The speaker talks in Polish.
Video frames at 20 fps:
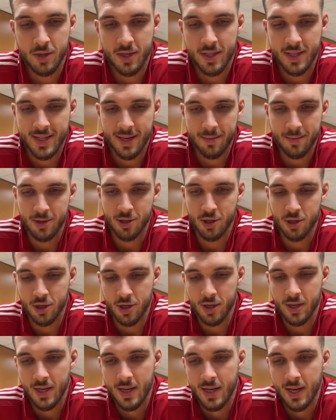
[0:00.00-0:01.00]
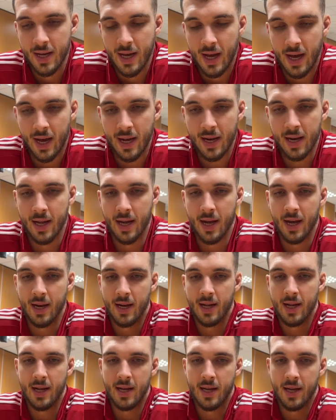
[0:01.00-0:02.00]
się te same rzeczy, ale,
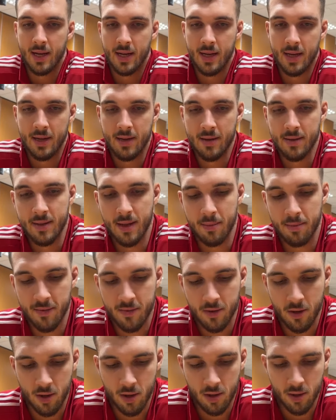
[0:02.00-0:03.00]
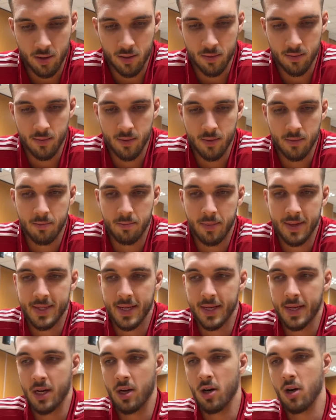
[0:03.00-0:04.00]
ale na pewno bez
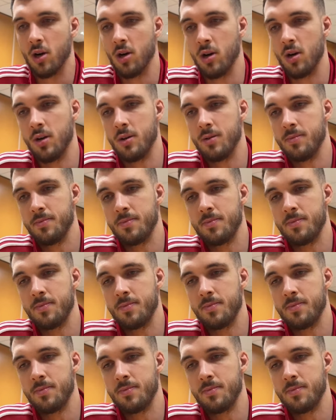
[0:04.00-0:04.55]
takiego